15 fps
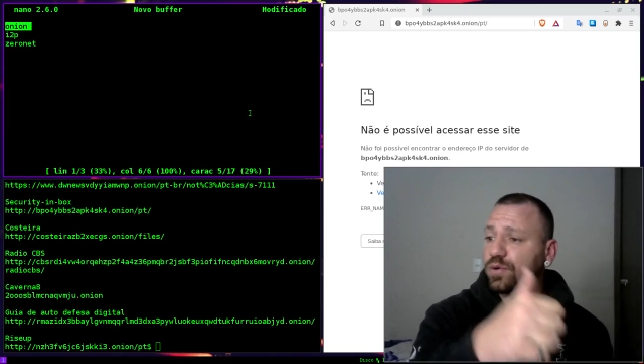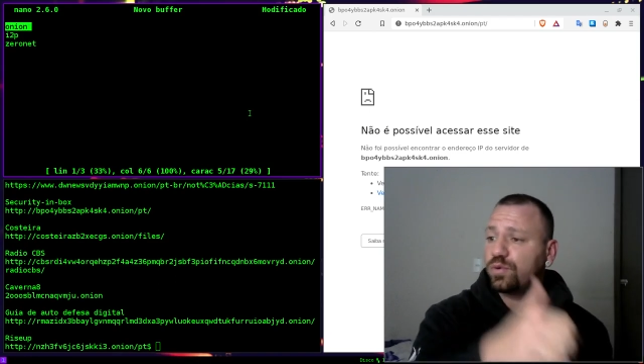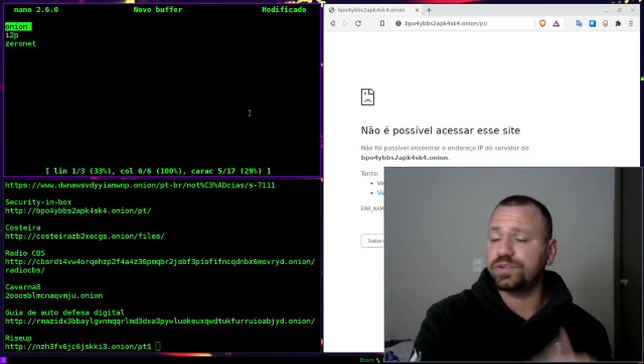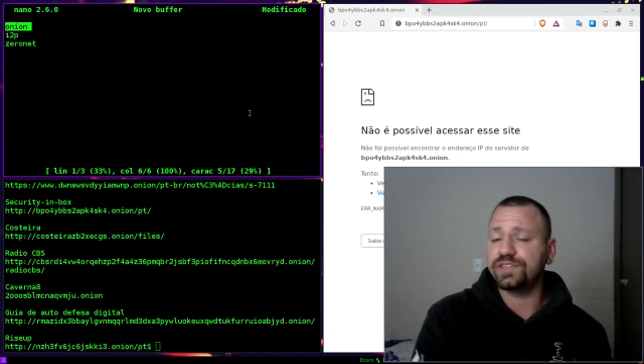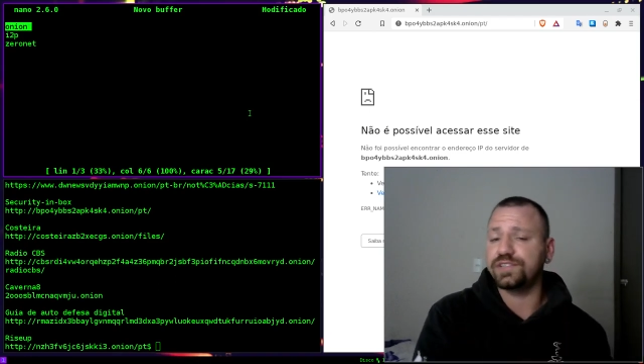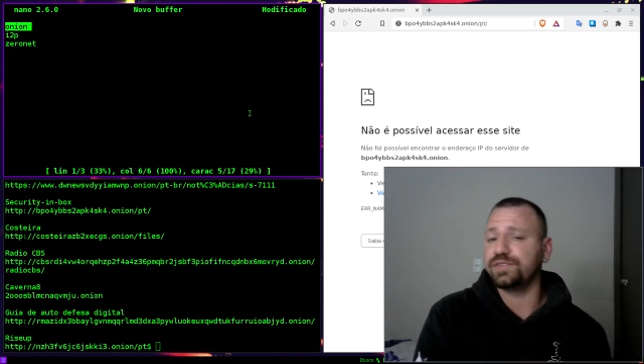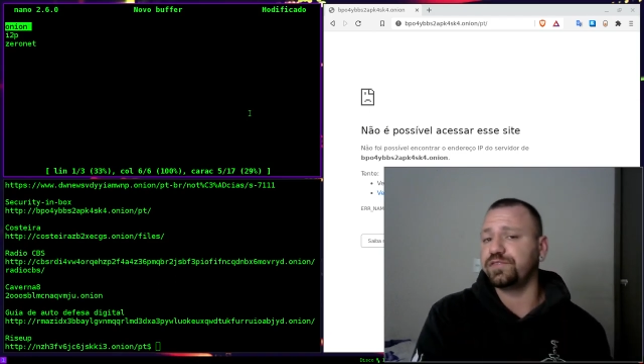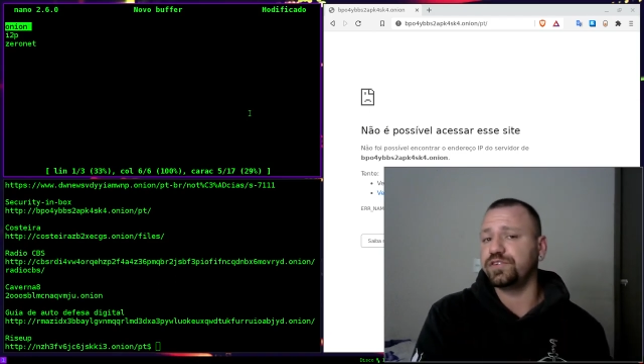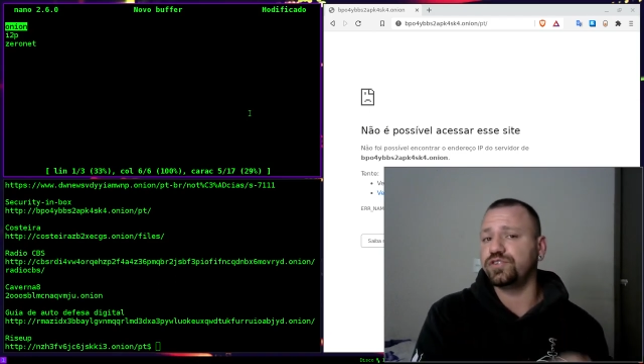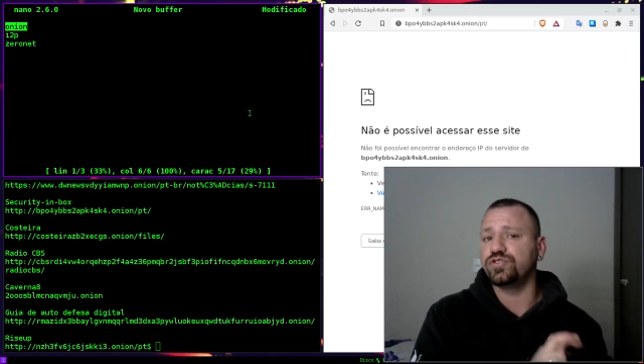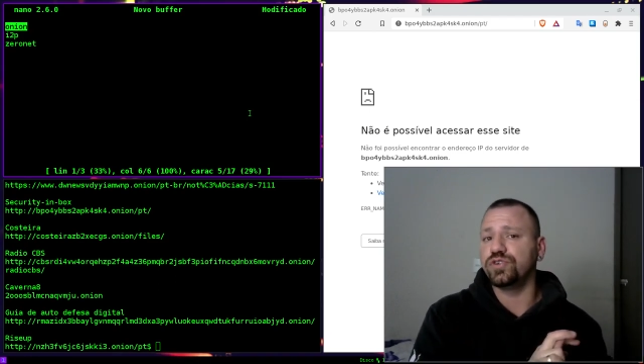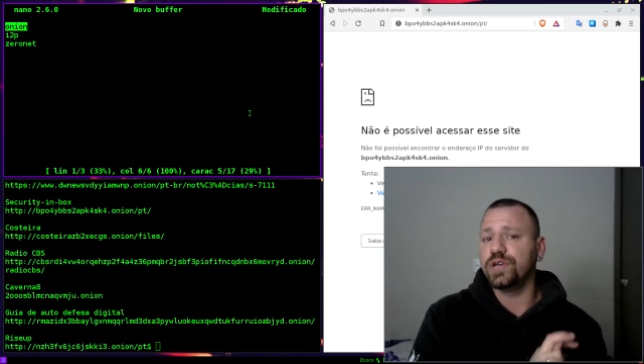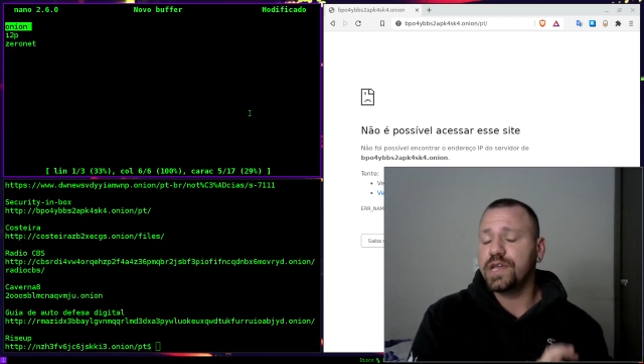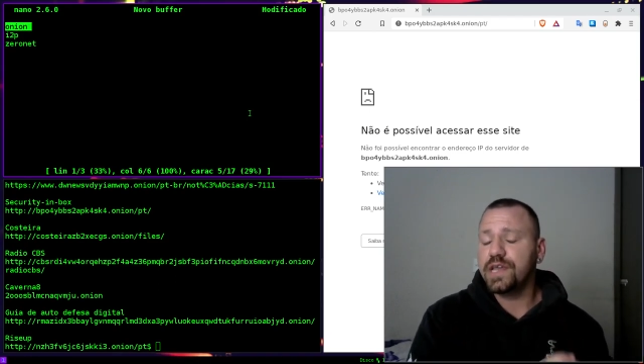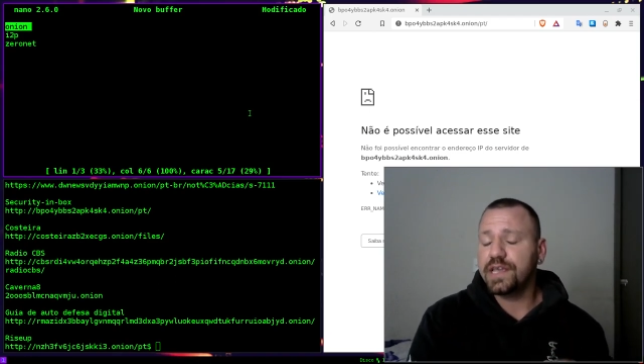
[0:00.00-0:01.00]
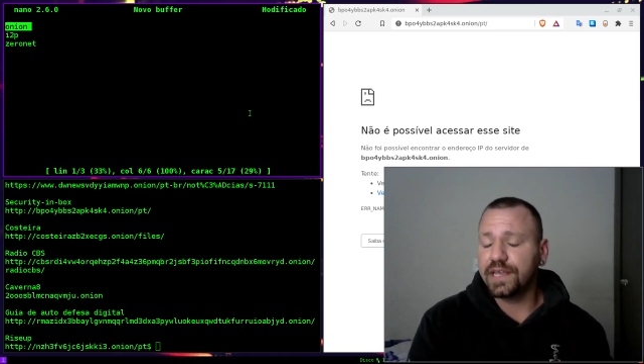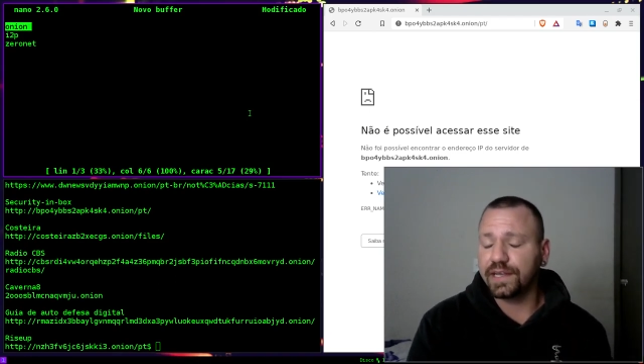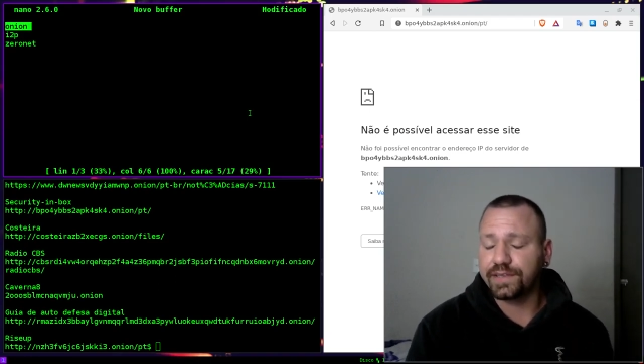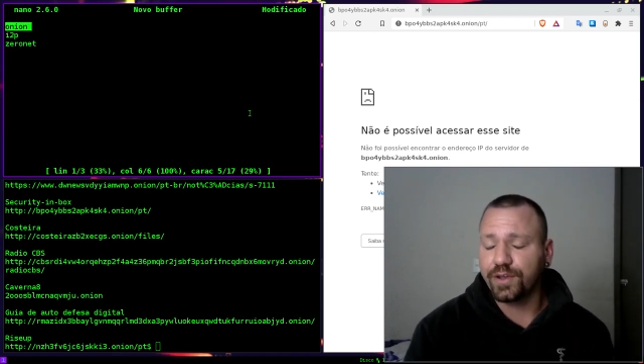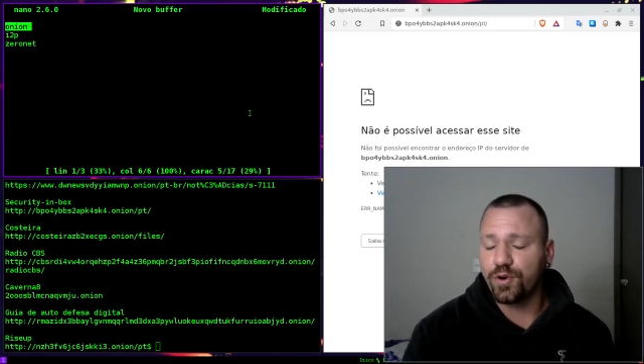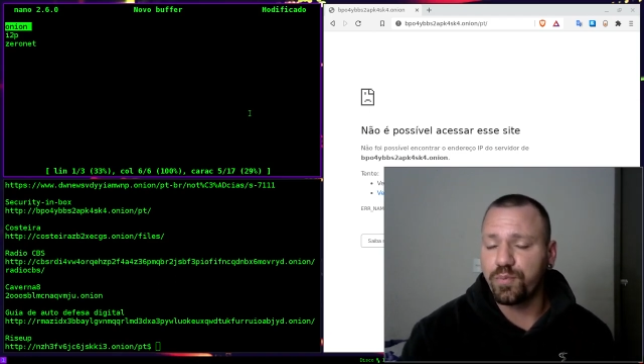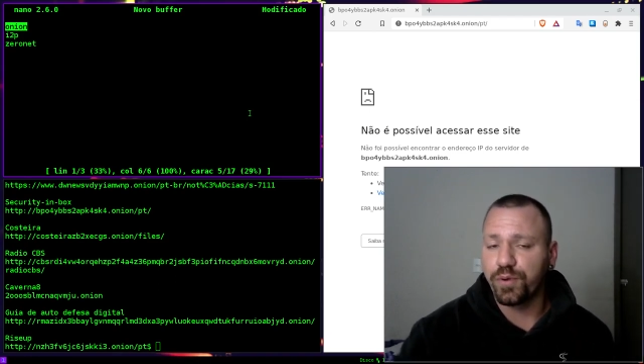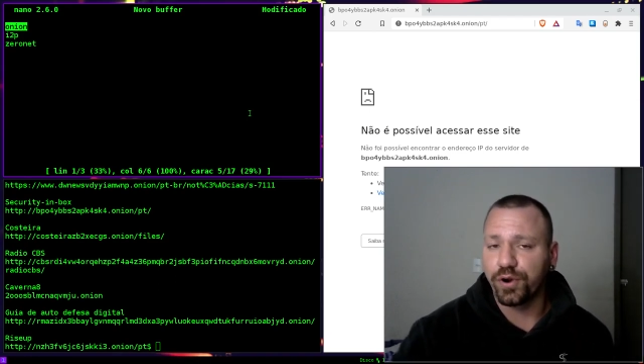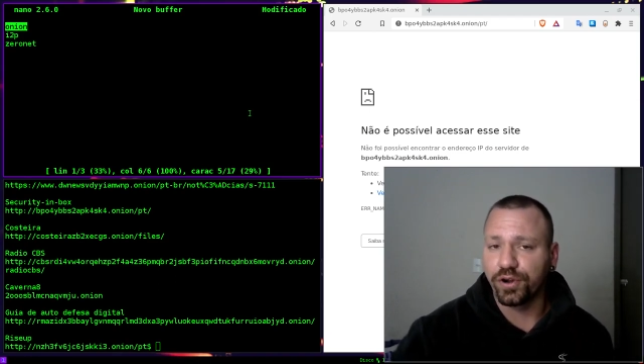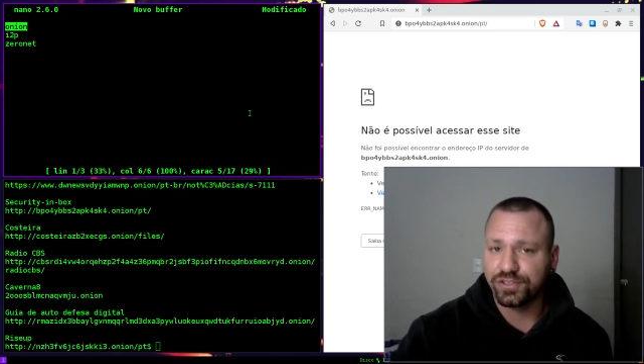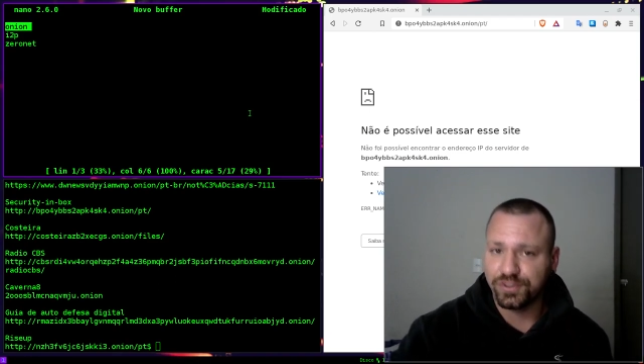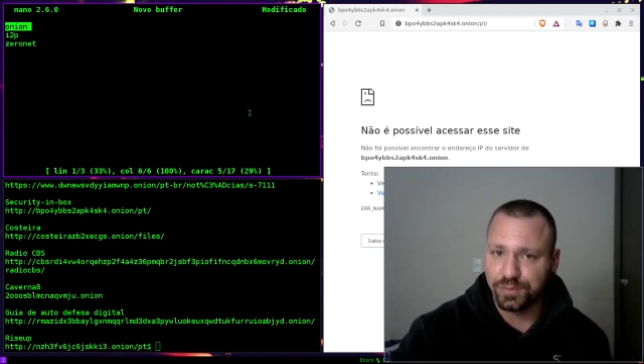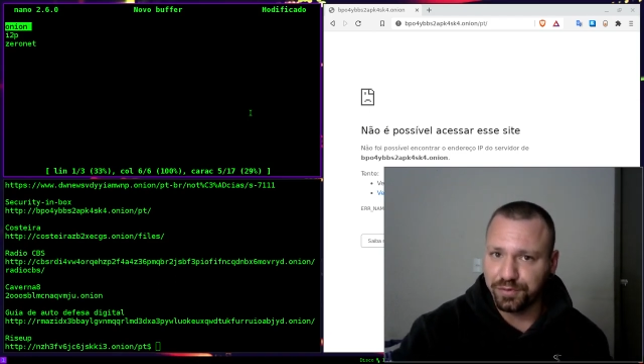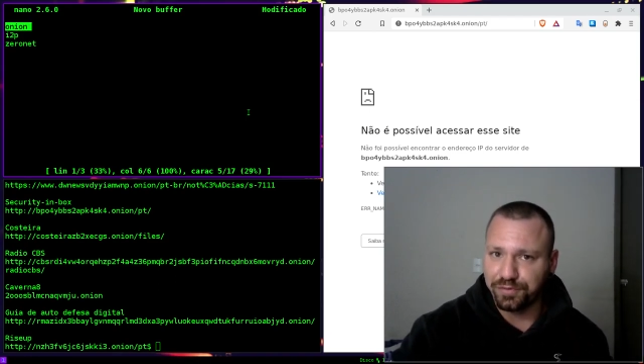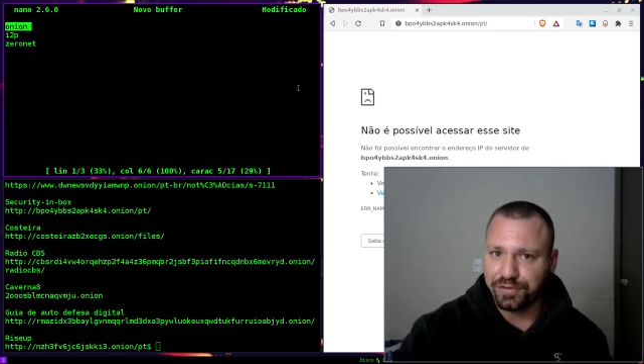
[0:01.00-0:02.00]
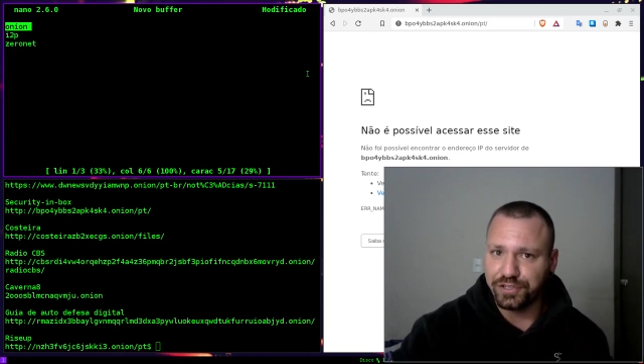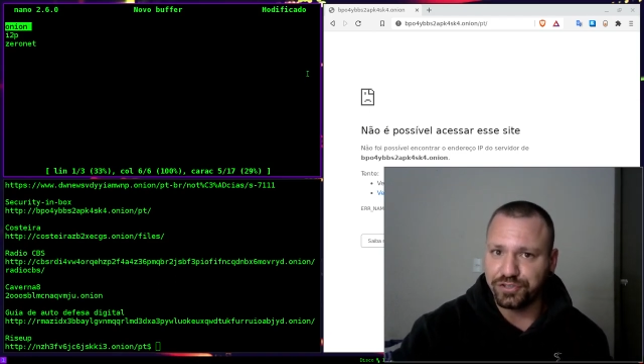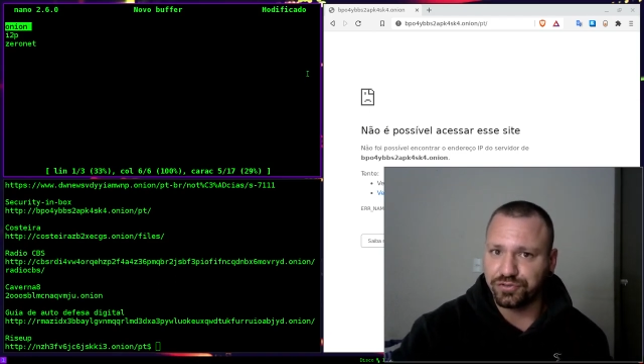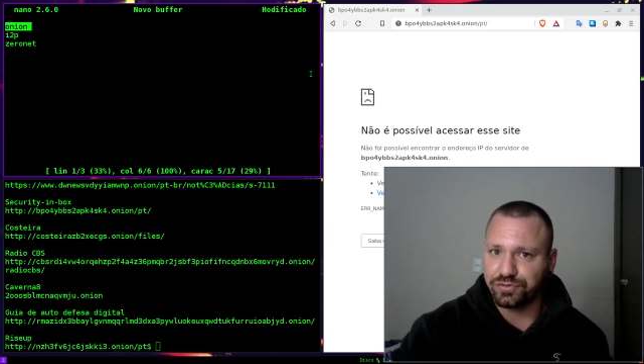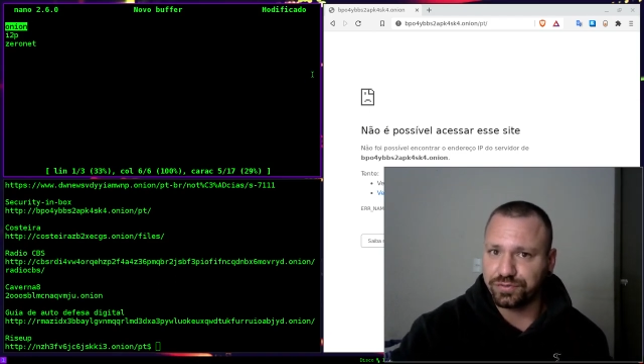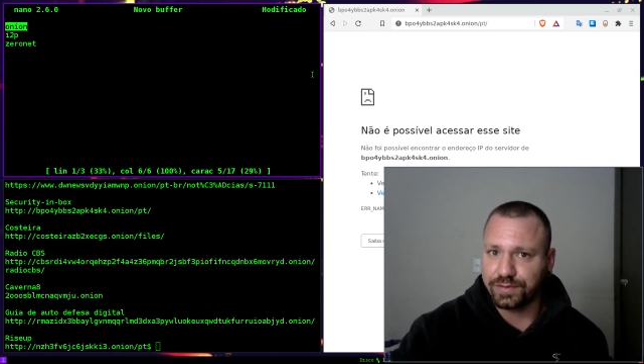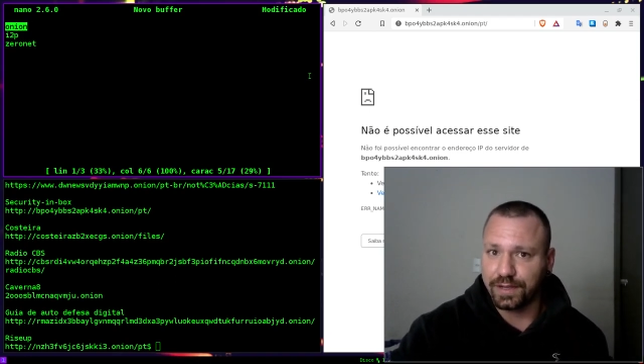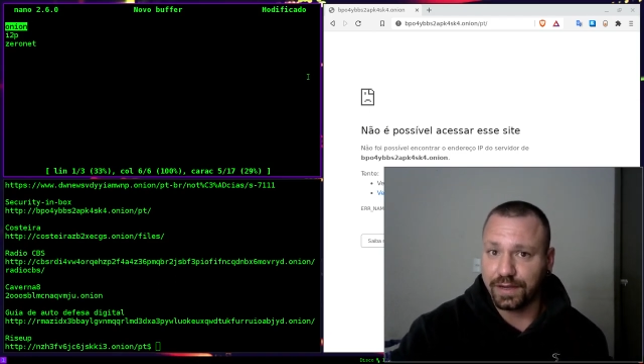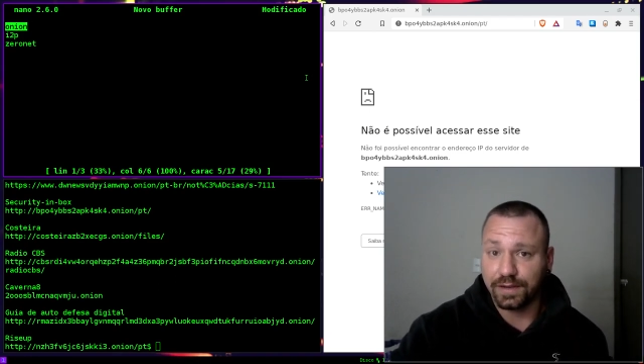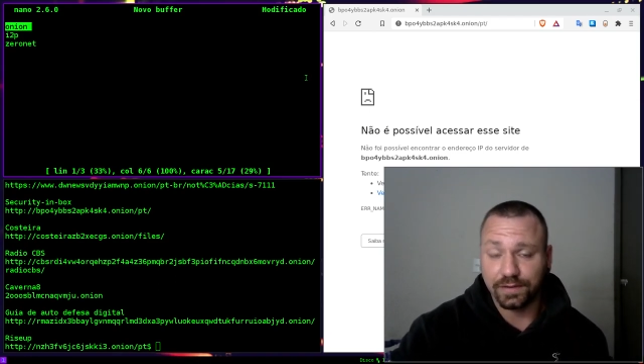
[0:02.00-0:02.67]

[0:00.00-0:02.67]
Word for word: curte esse vídeo e até o próximo vídeo, tá?